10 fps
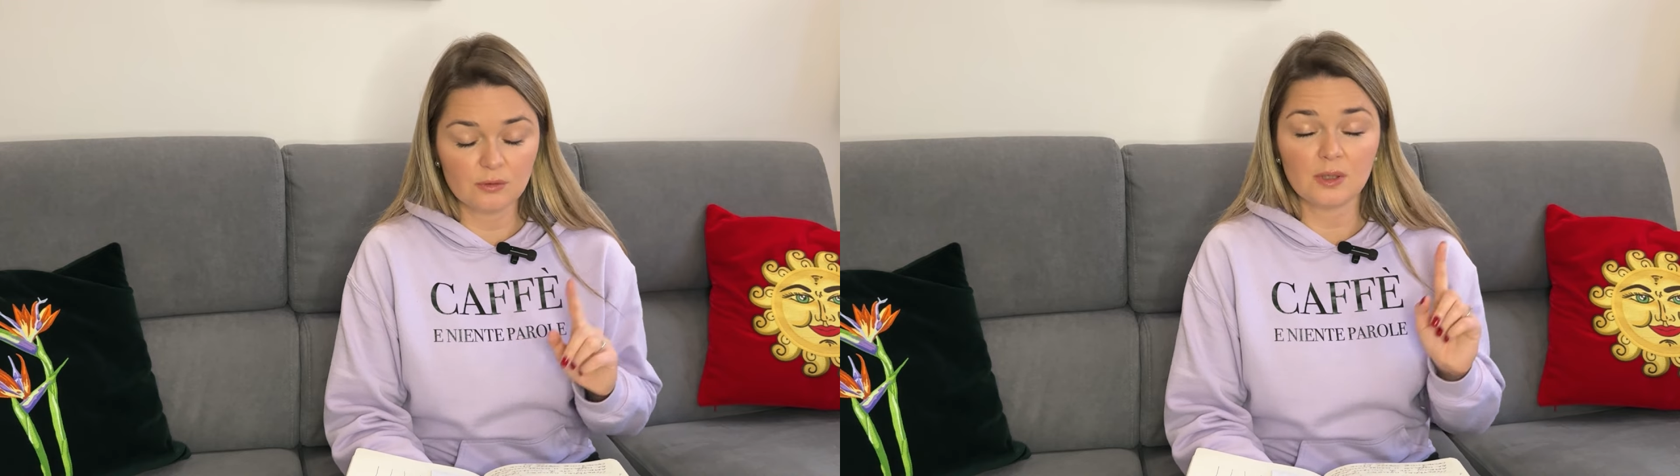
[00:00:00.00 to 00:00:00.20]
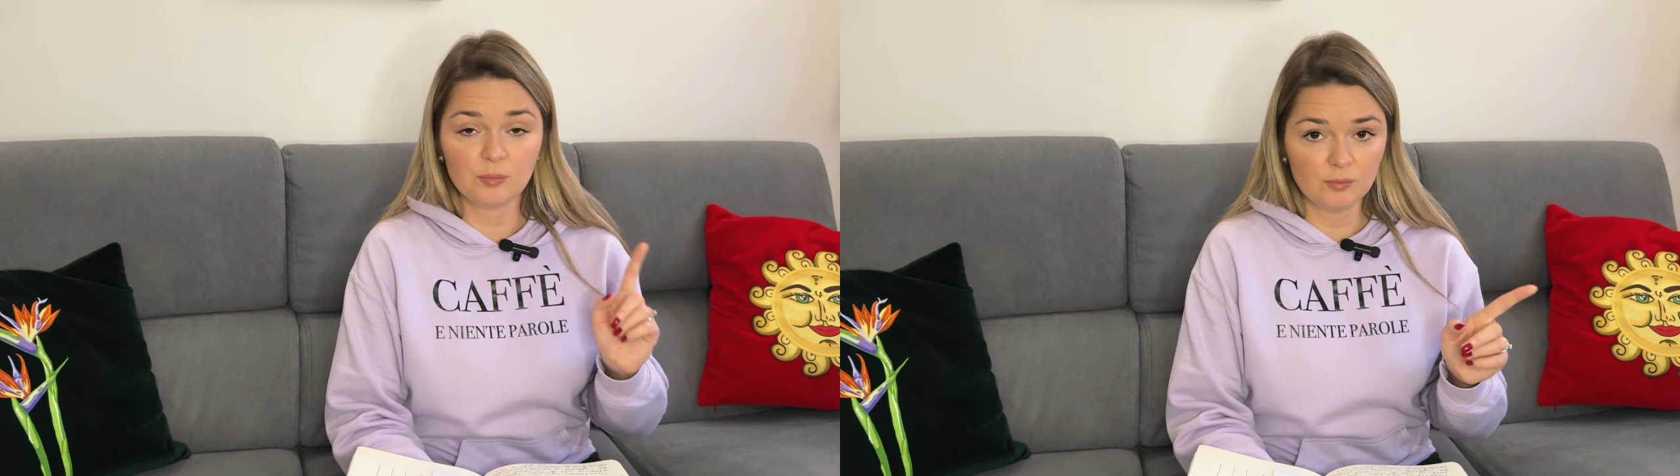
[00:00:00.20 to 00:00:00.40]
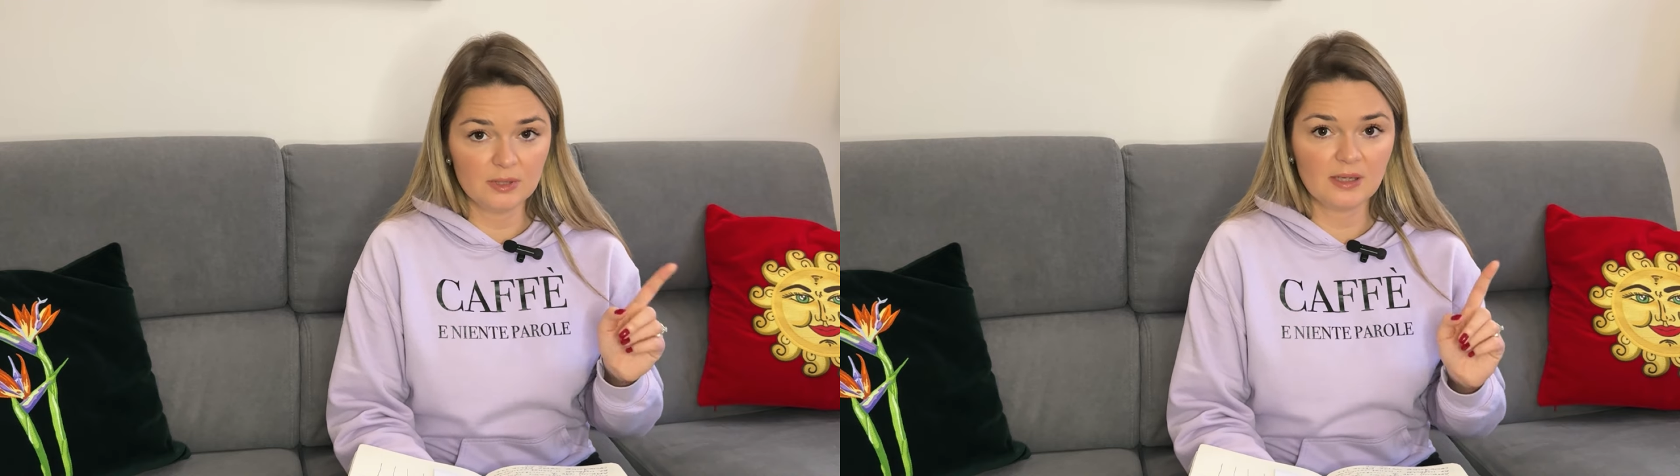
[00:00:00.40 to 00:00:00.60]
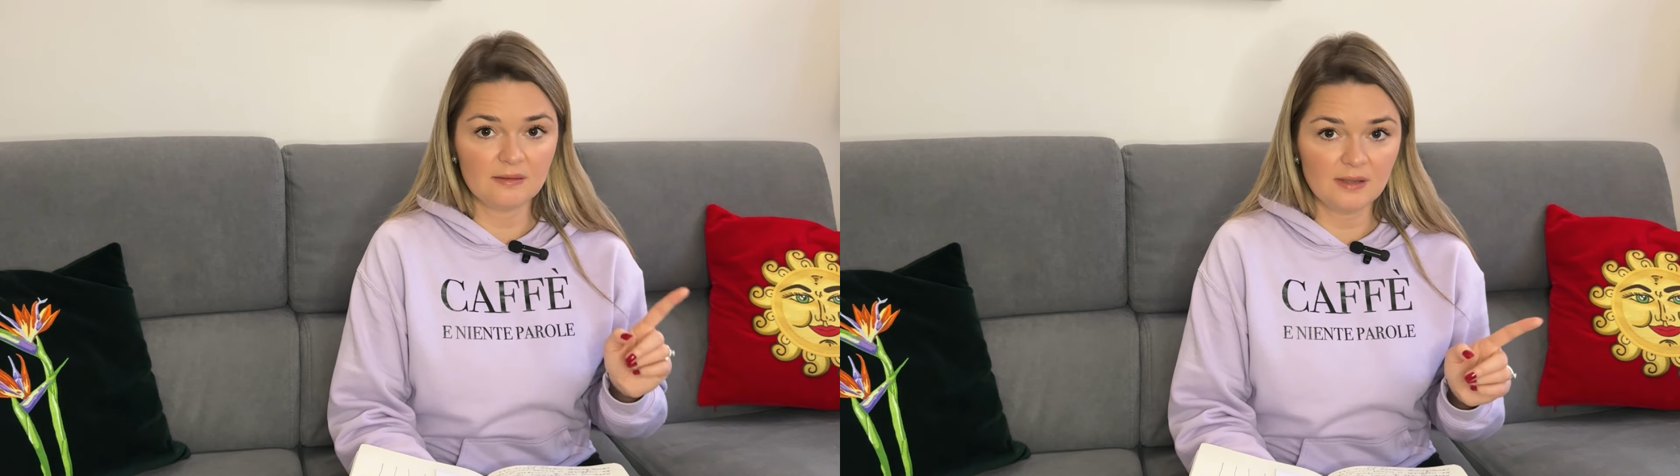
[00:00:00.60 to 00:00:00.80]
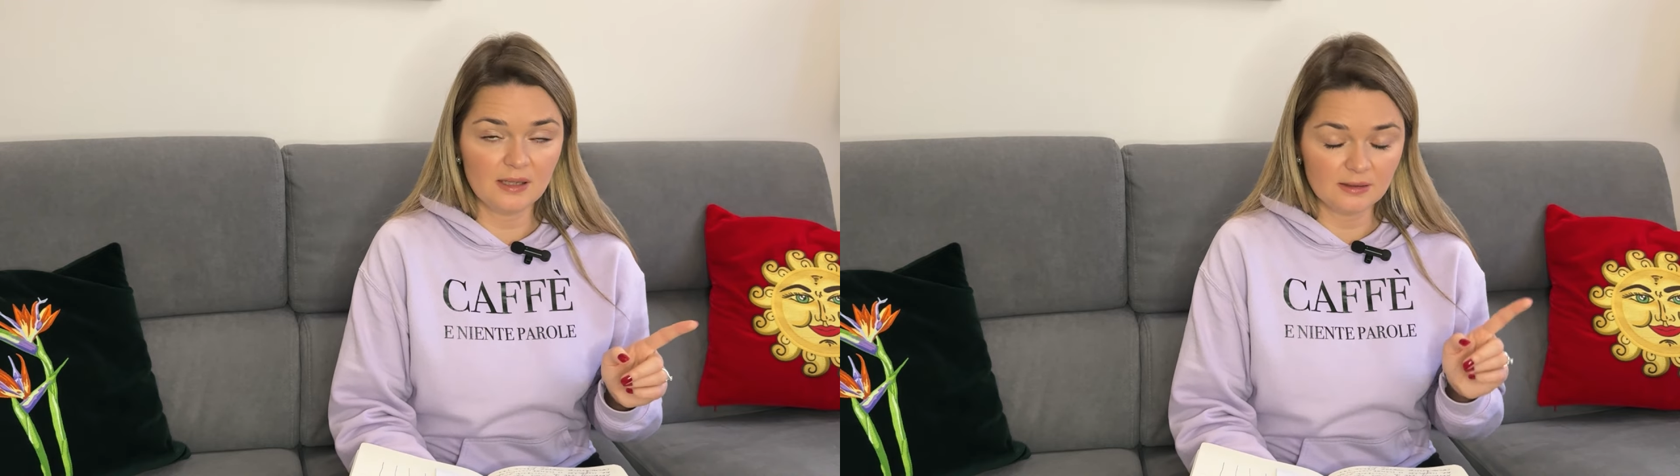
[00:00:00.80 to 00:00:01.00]

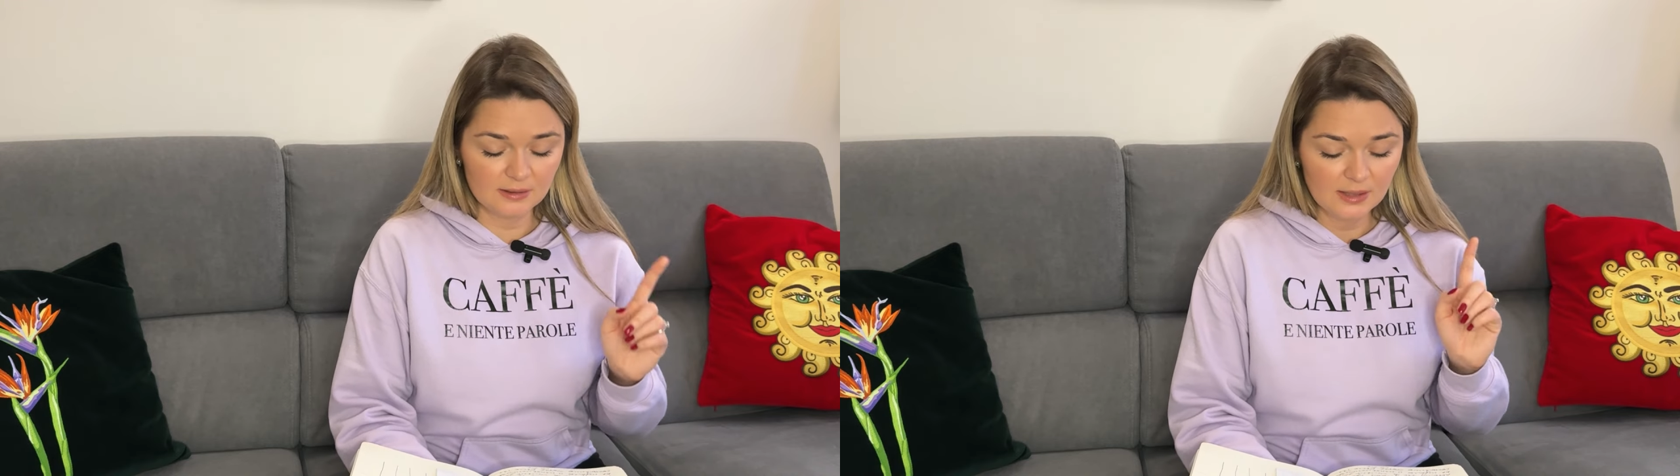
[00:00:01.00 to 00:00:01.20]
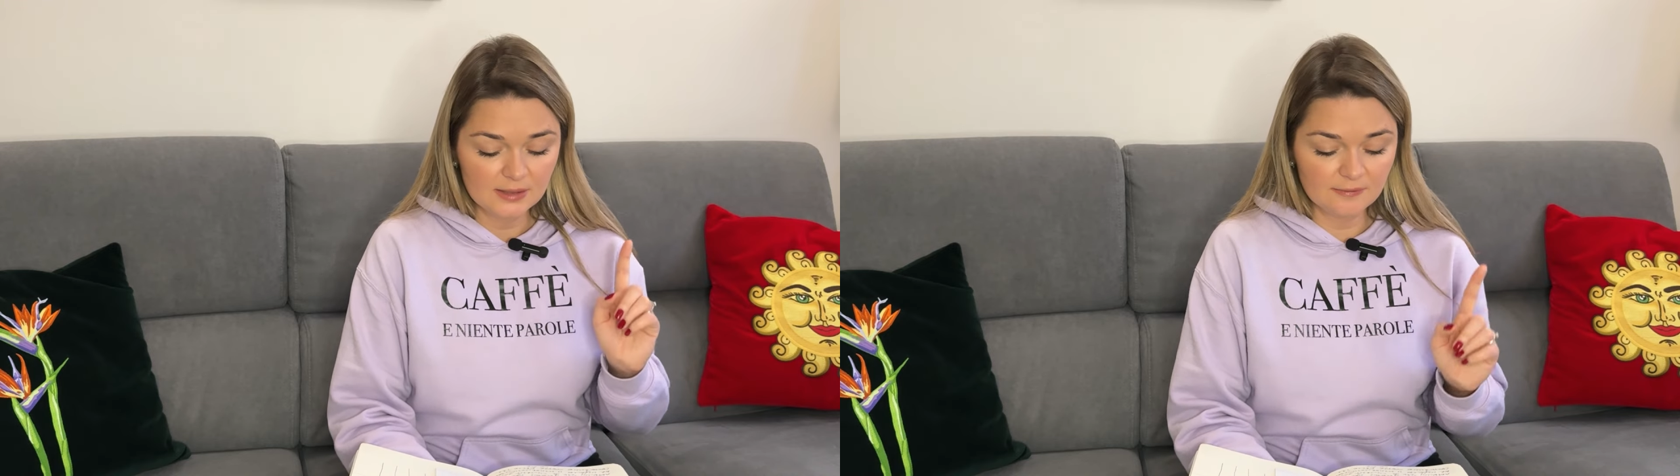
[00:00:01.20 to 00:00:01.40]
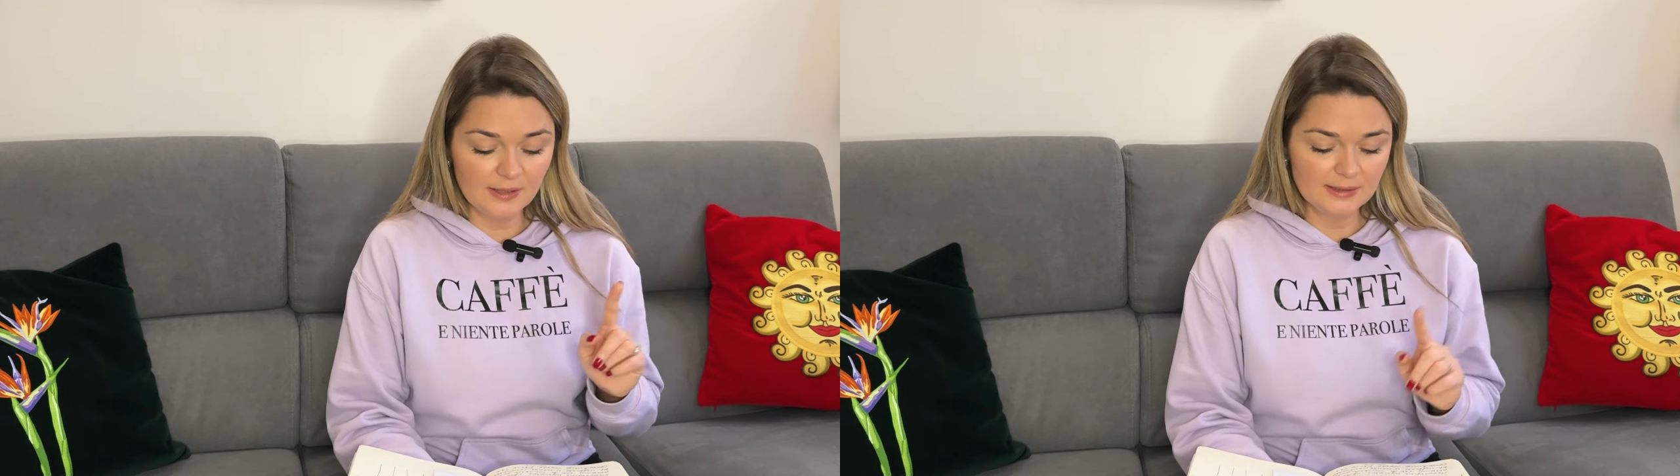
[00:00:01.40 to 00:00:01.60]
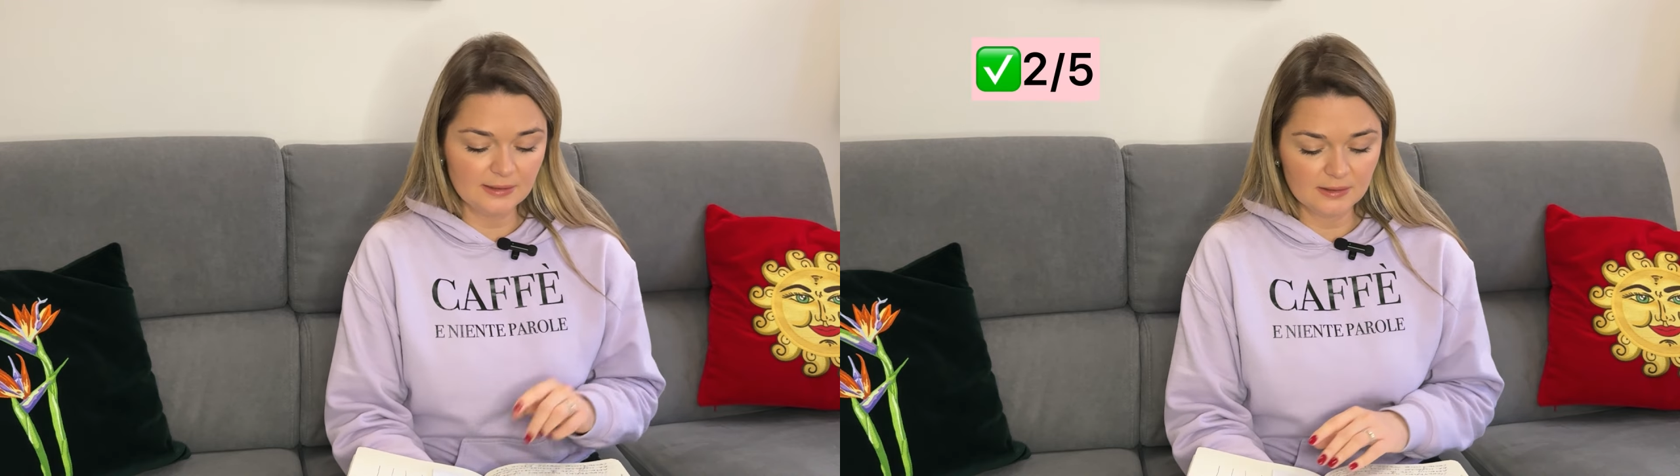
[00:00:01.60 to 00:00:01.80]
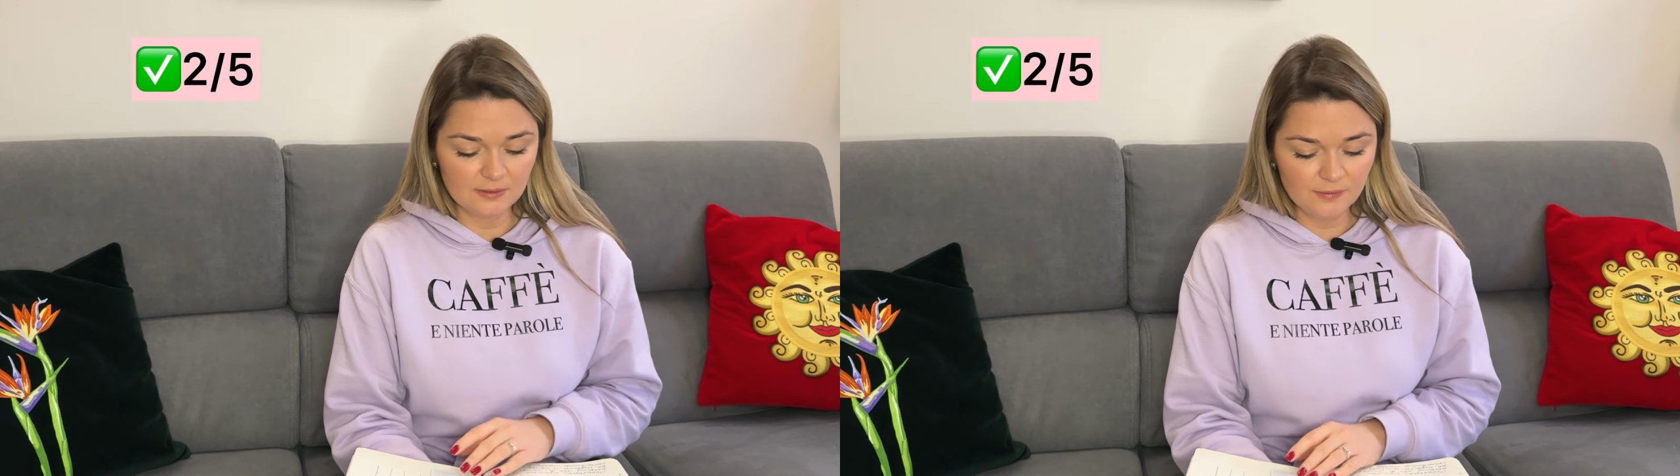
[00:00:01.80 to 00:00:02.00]
опубликовала два длинных